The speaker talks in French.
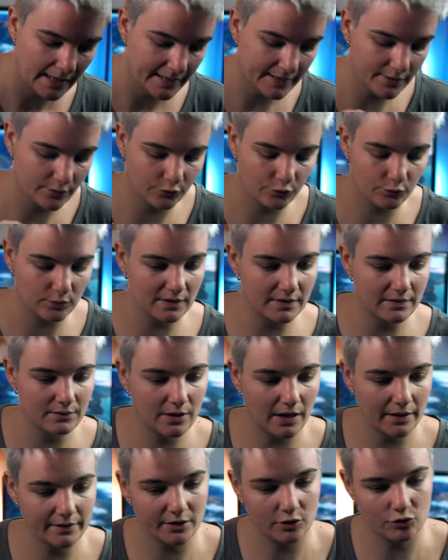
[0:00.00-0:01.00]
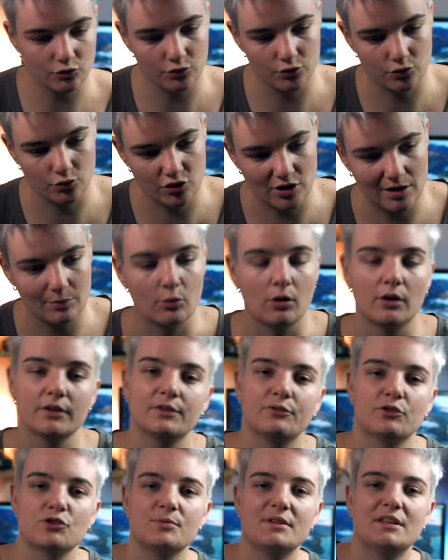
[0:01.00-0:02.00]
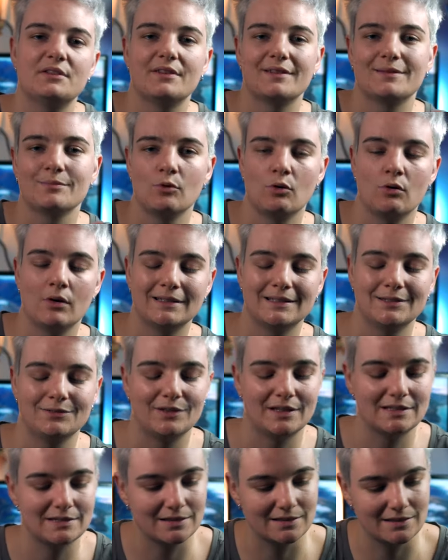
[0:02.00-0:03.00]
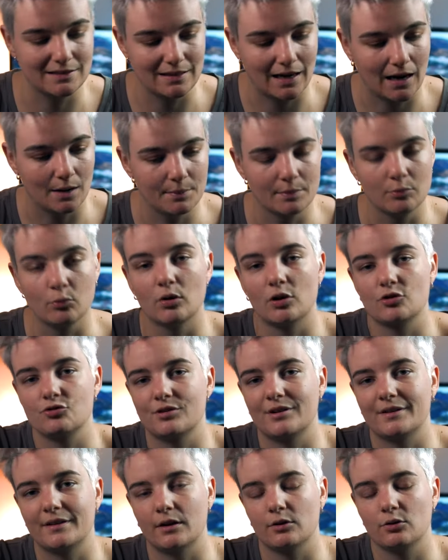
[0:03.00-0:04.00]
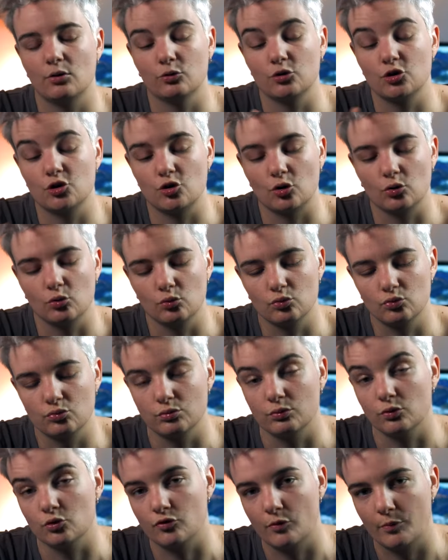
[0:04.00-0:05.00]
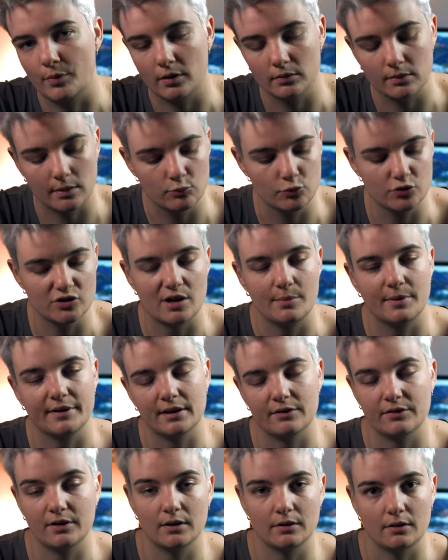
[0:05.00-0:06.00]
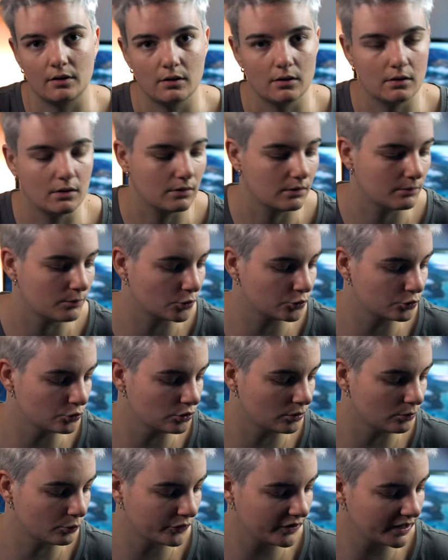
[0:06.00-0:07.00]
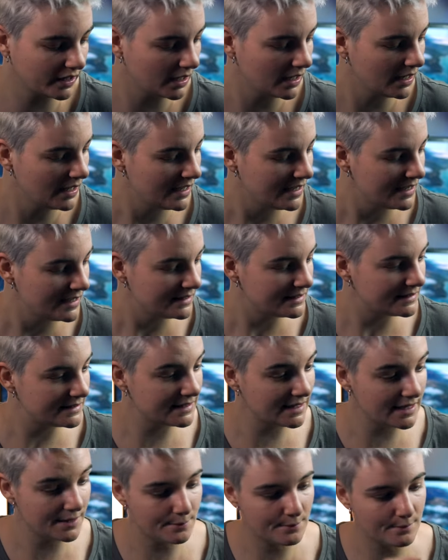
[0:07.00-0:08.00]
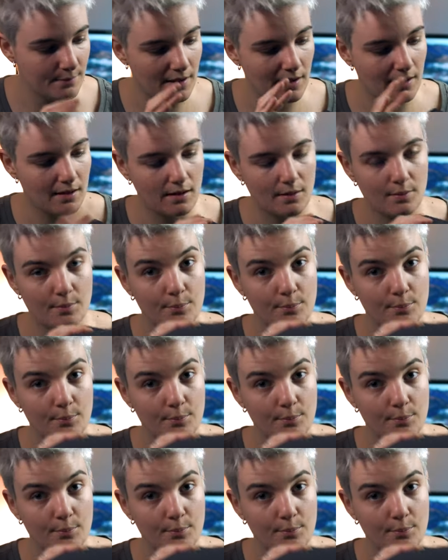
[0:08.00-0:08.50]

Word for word: et ensuite dernière chose que j'ai là bon alors des fois je mets des vêtements hein, des vestes etc mais bon là je suis en intérieur en t-shirt donc je, vais pas m'amuser à mettre un, un, manteau dans mon sac c'est ma